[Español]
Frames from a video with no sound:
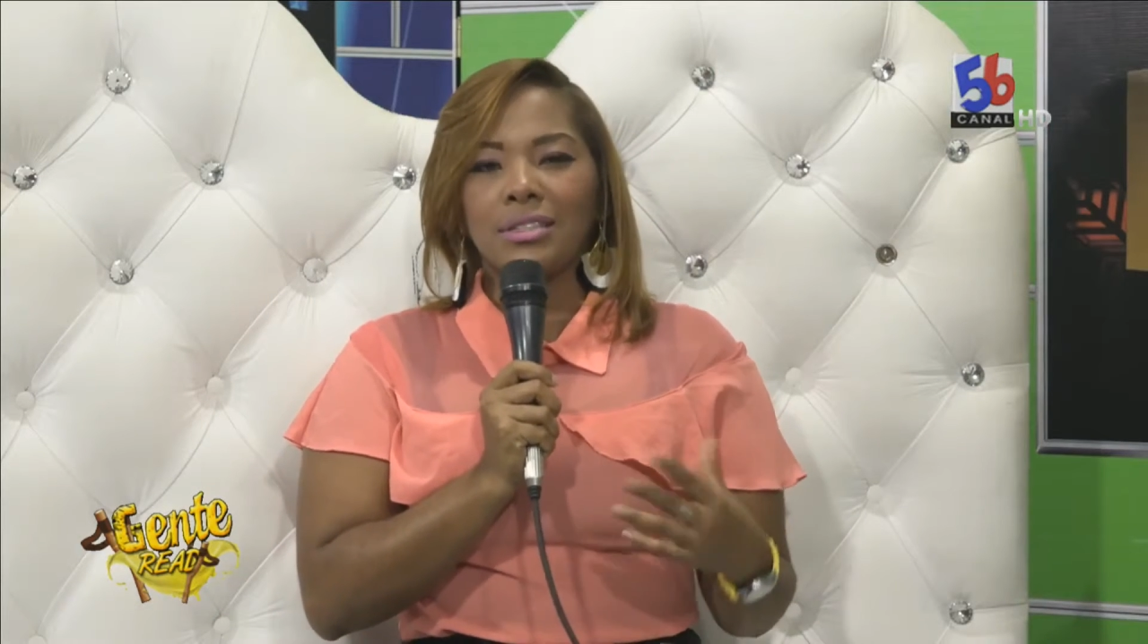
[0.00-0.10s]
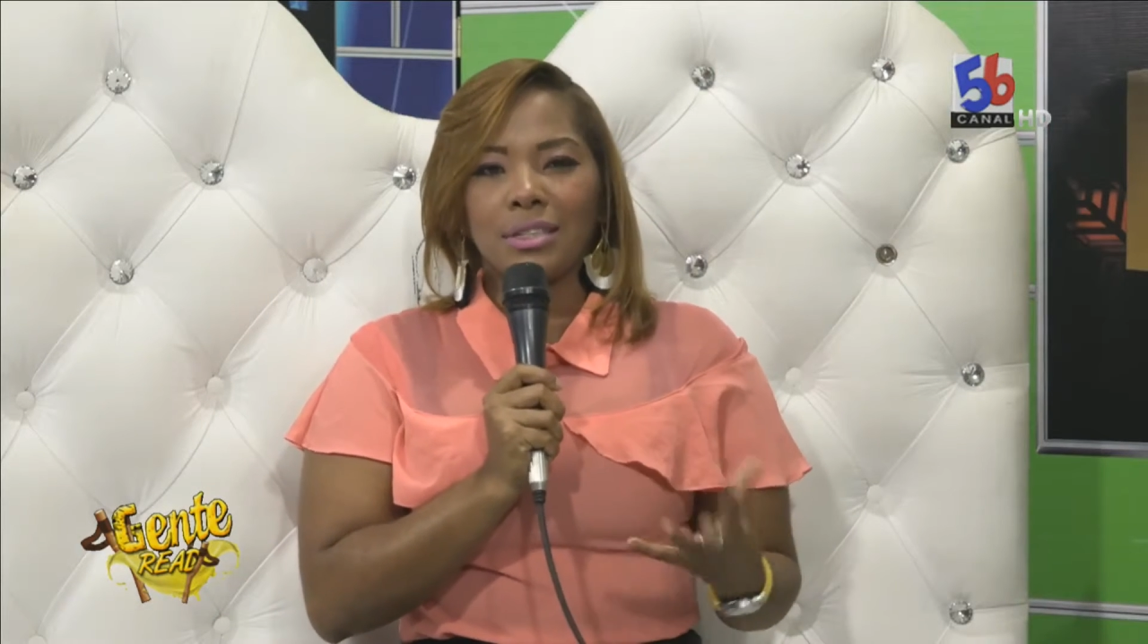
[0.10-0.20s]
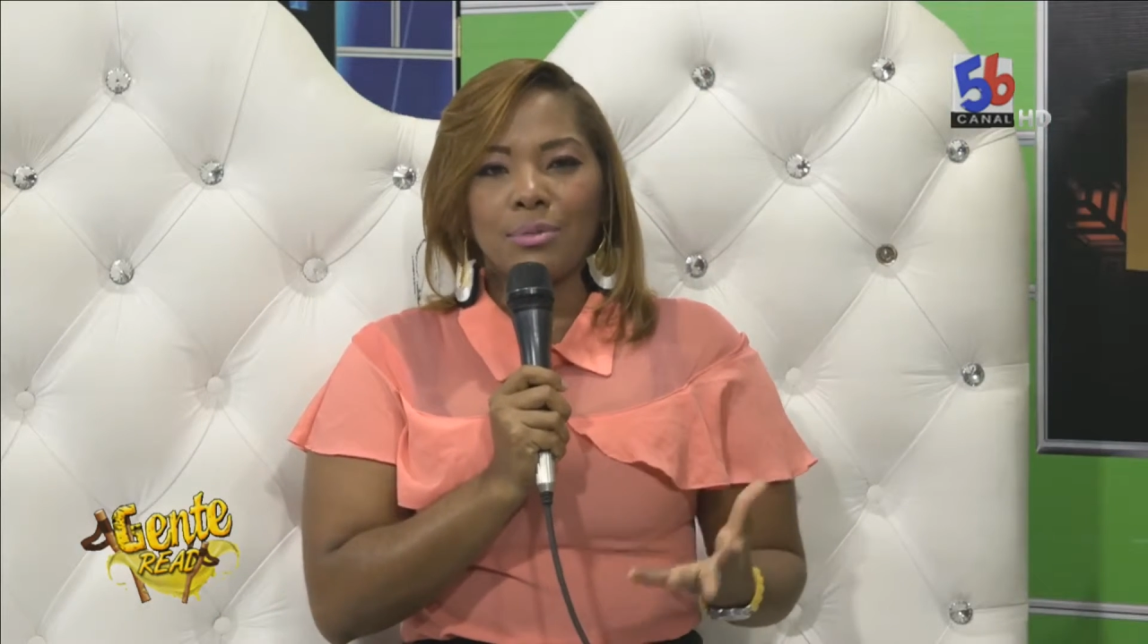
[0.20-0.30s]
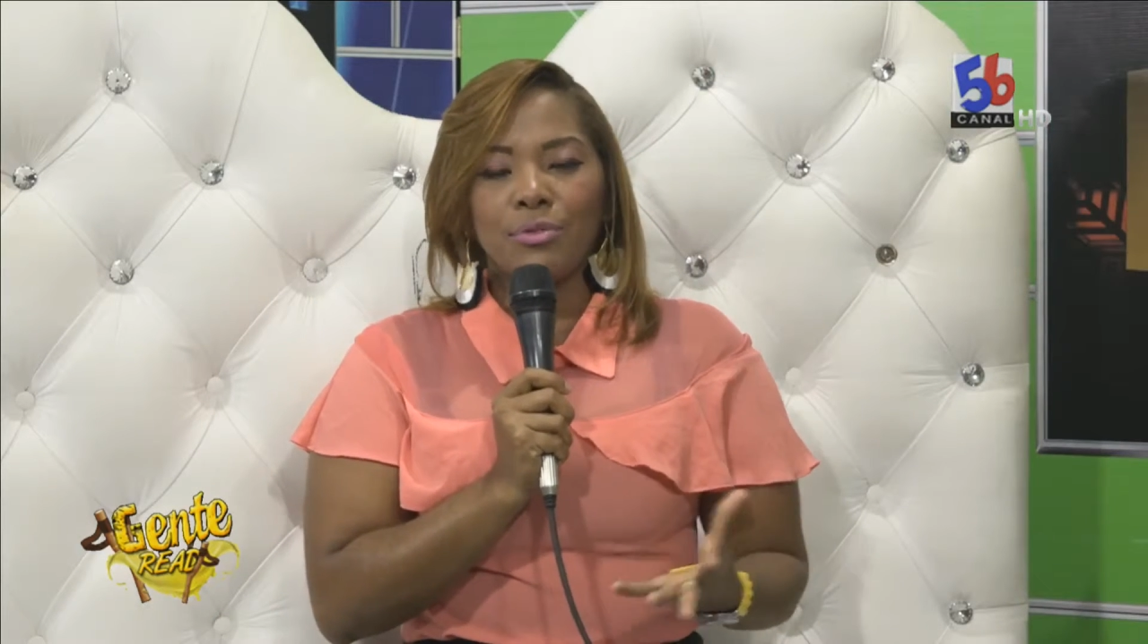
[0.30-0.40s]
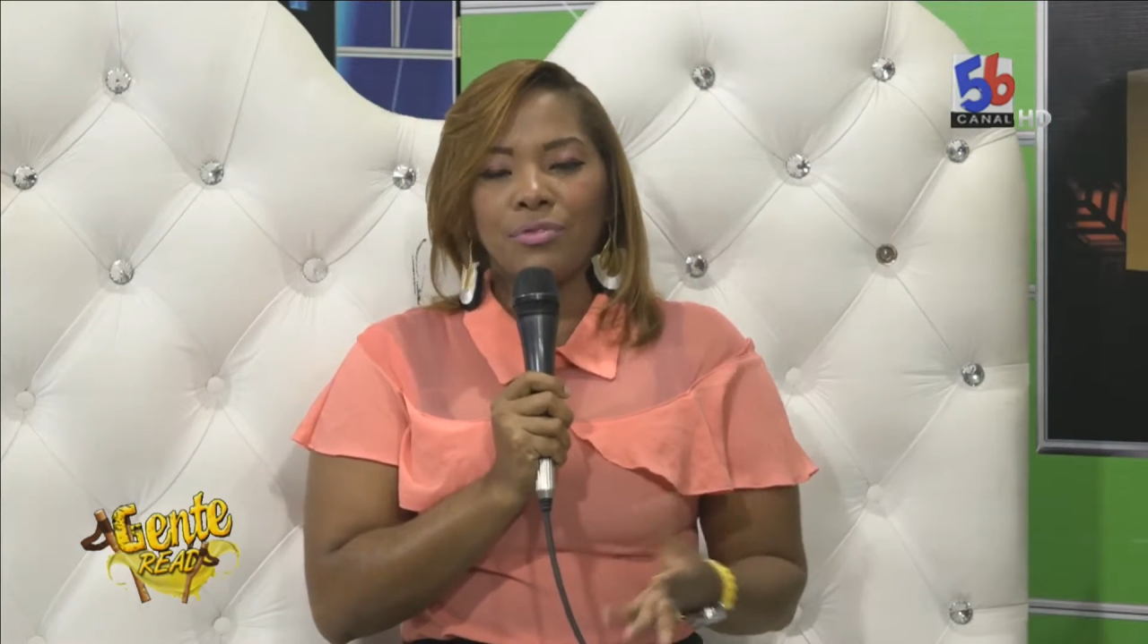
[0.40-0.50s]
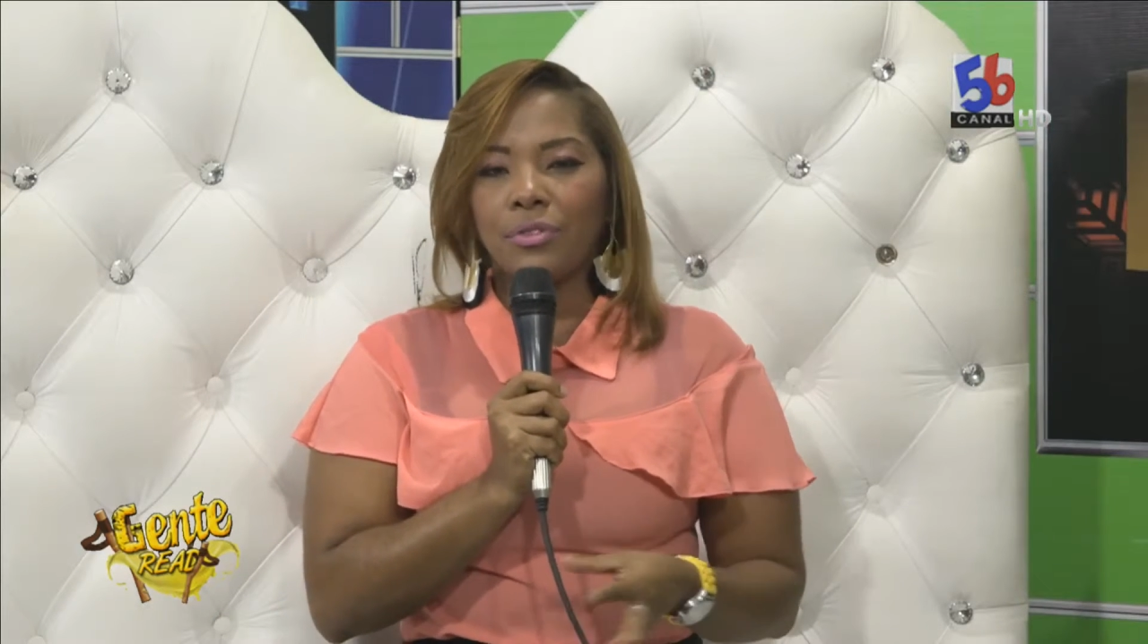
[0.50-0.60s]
y estamos